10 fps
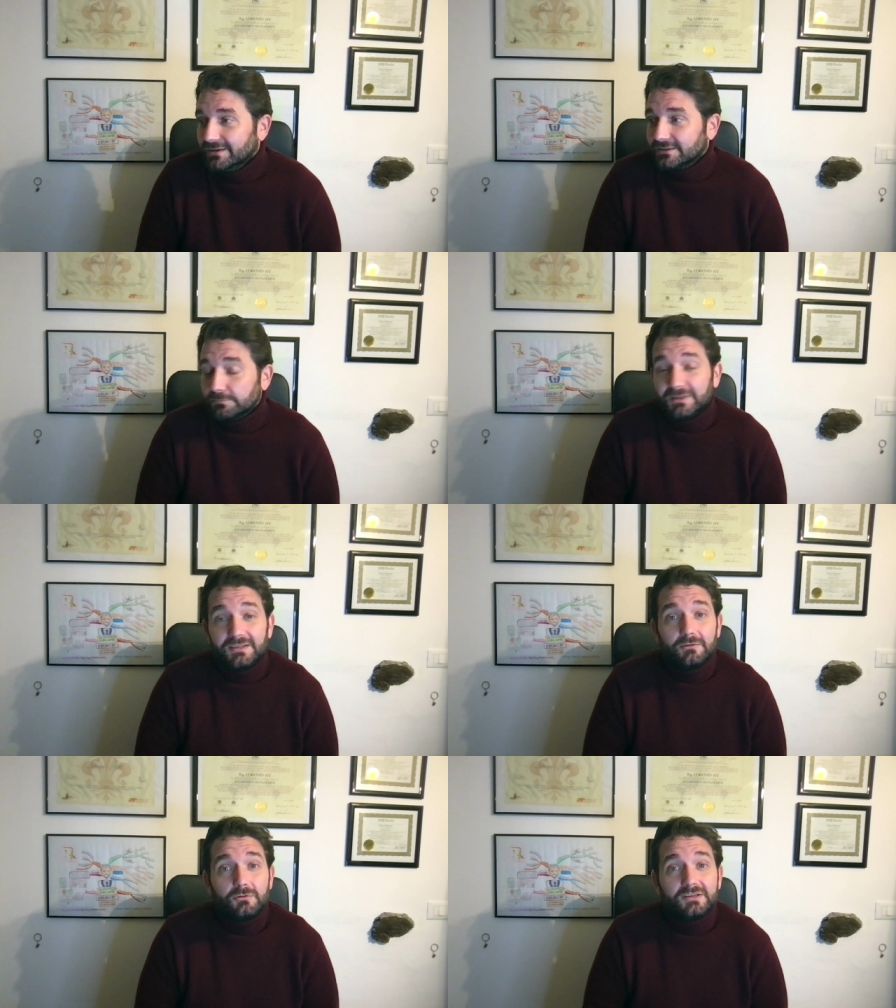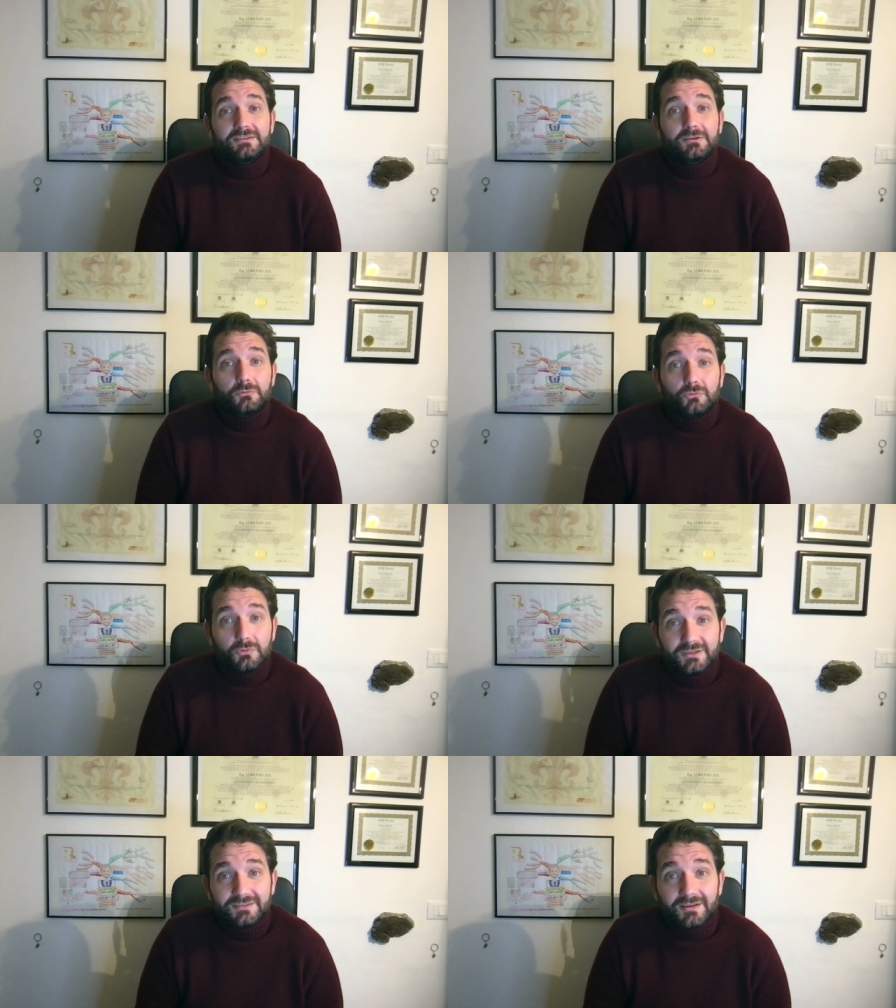smettendo di essere un
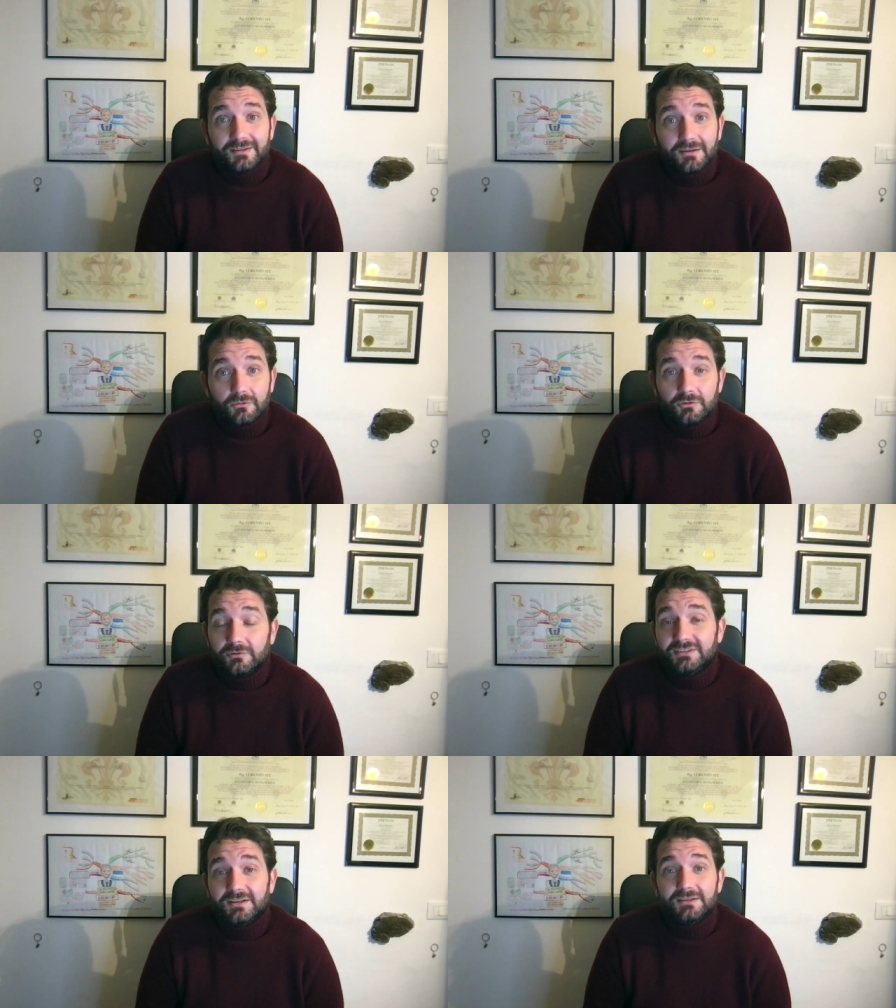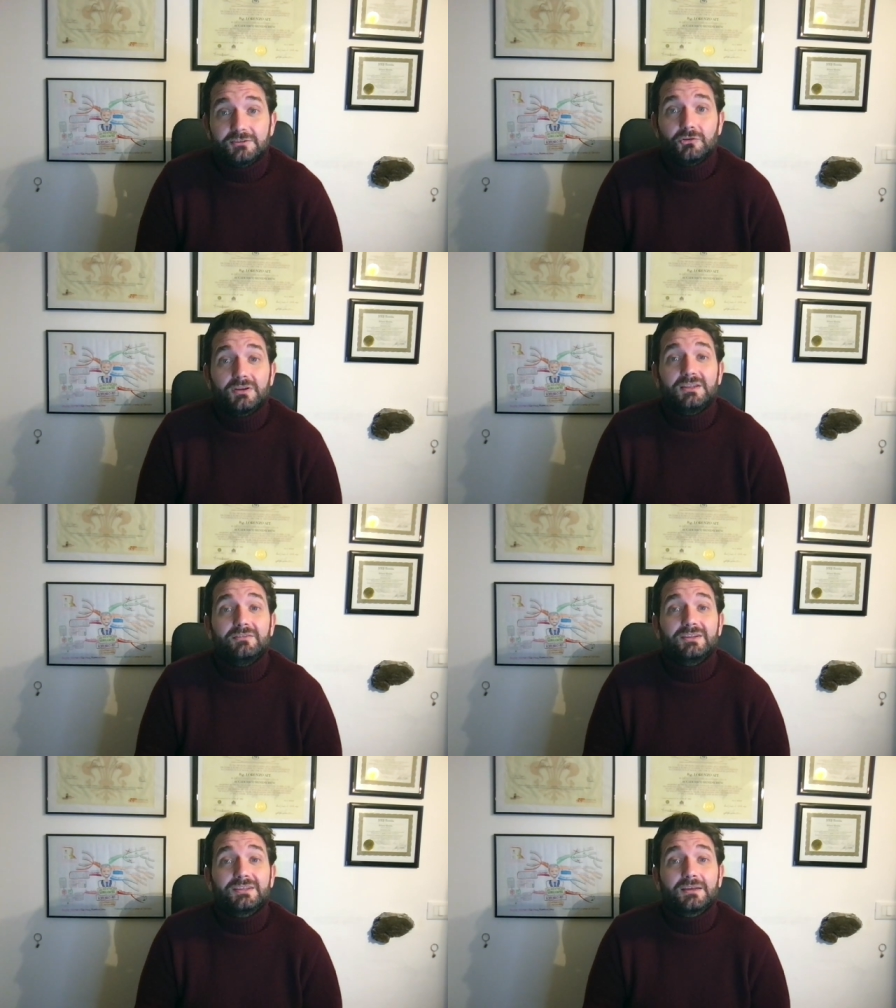turista all'interno di questa nazione e
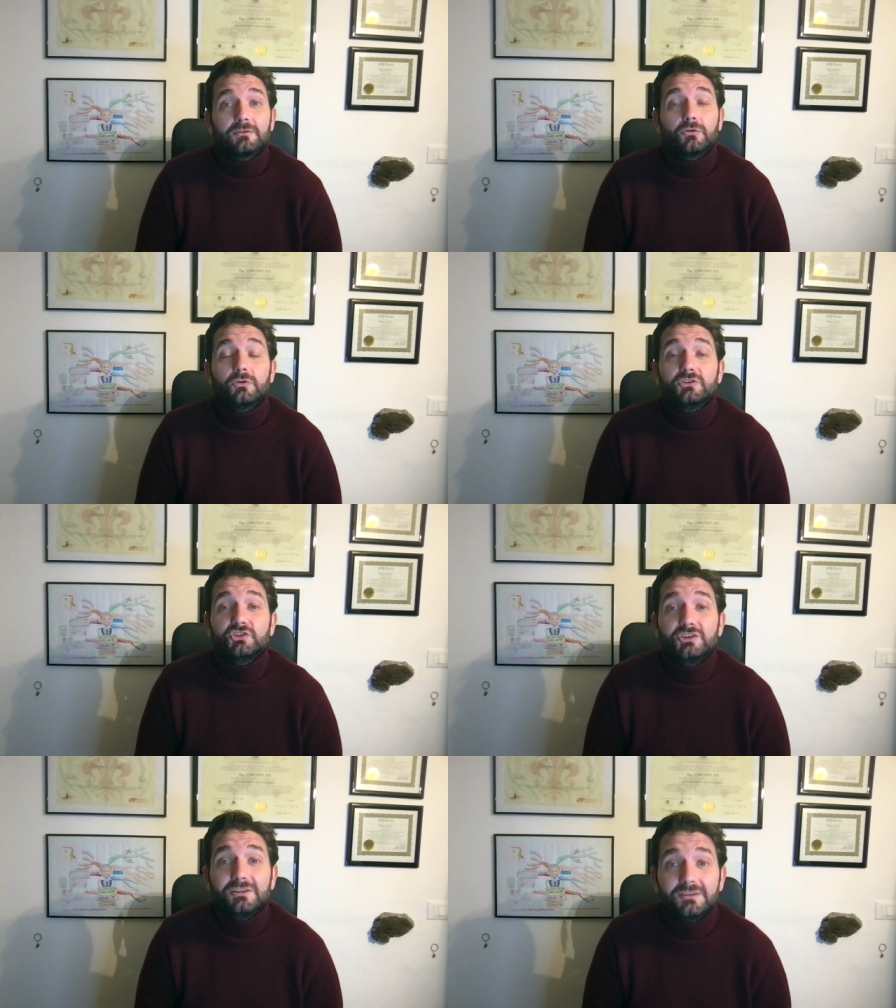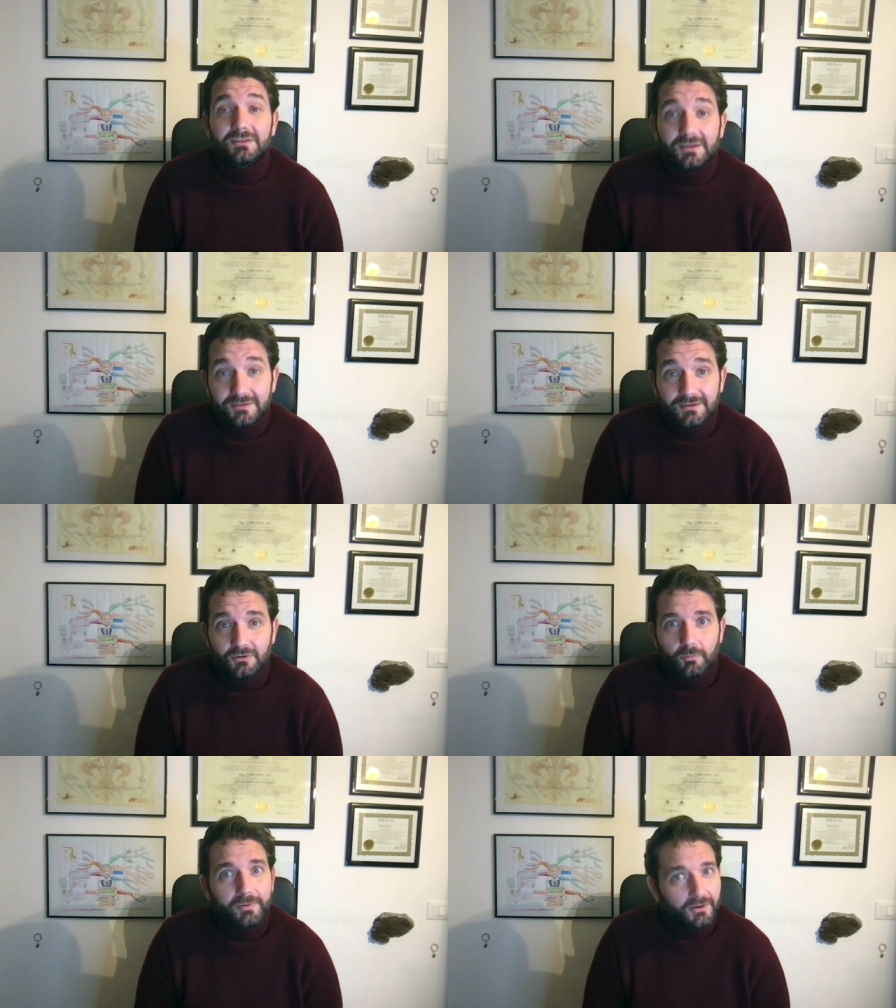diventando
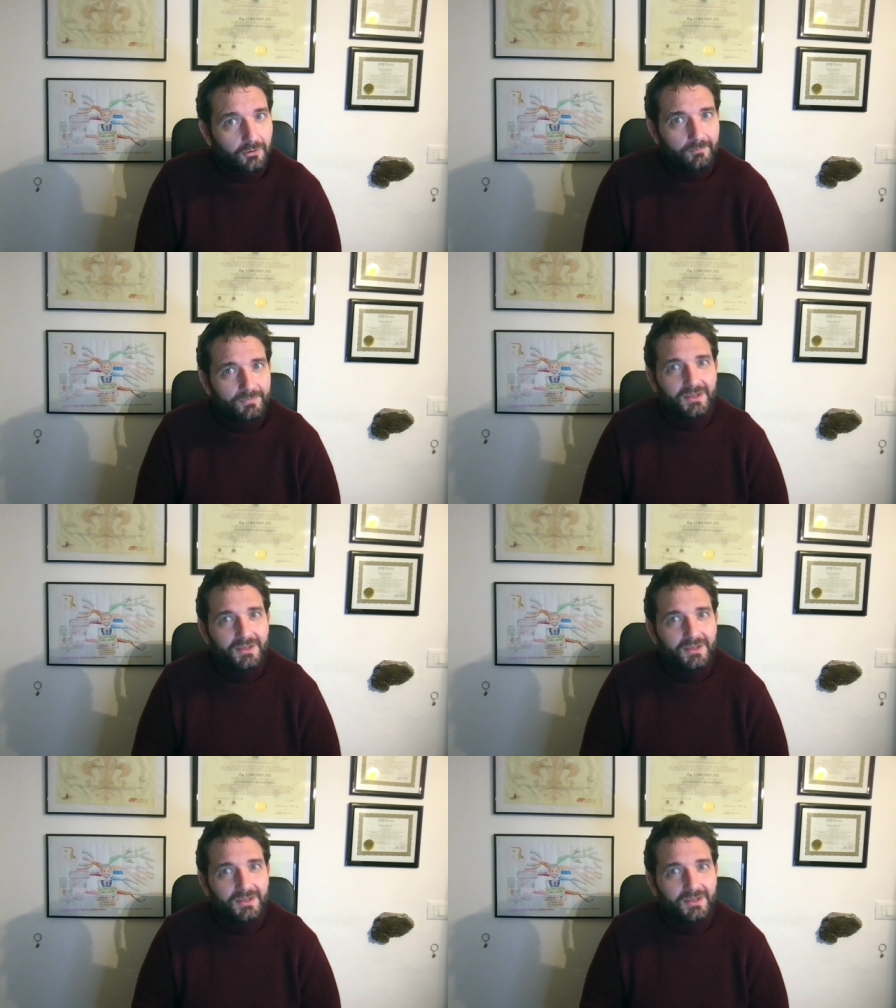cittadino, però